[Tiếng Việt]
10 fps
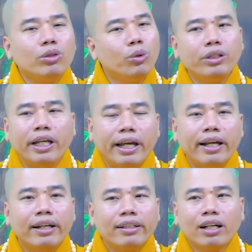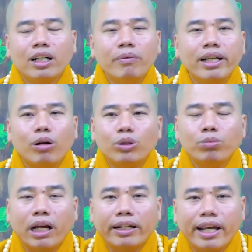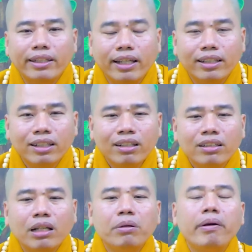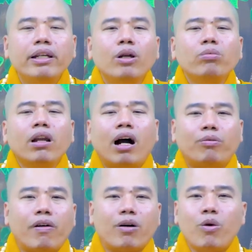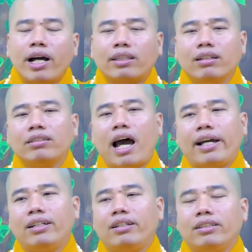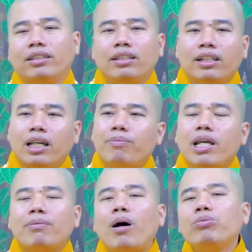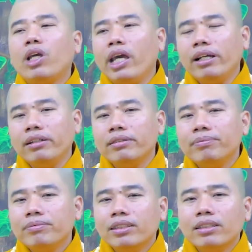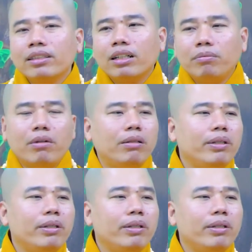vui vẻ đừng có bị câu thúc nặng nề gì thì quý vị đúng là học phật quá tự tại rồi nghiệp gì mà không chị còn